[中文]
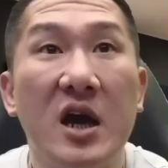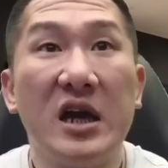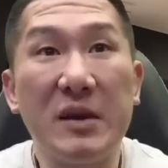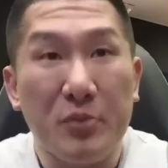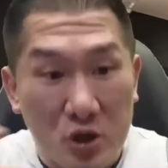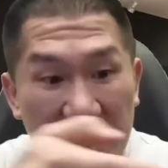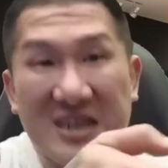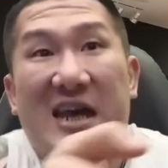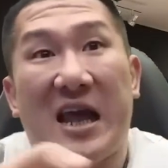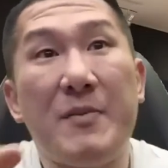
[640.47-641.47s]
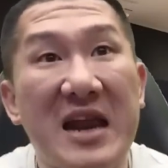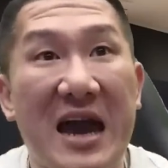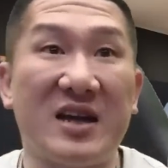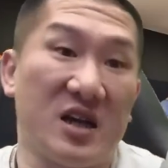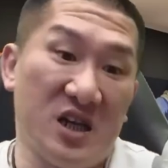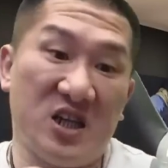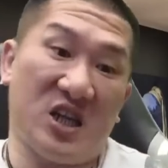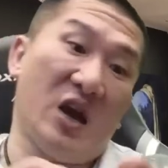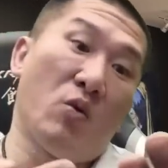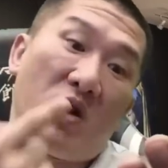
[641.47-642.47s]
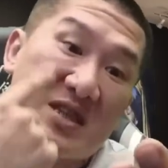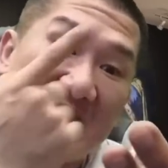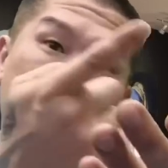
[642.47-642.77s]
你不去写他们两个，你写我站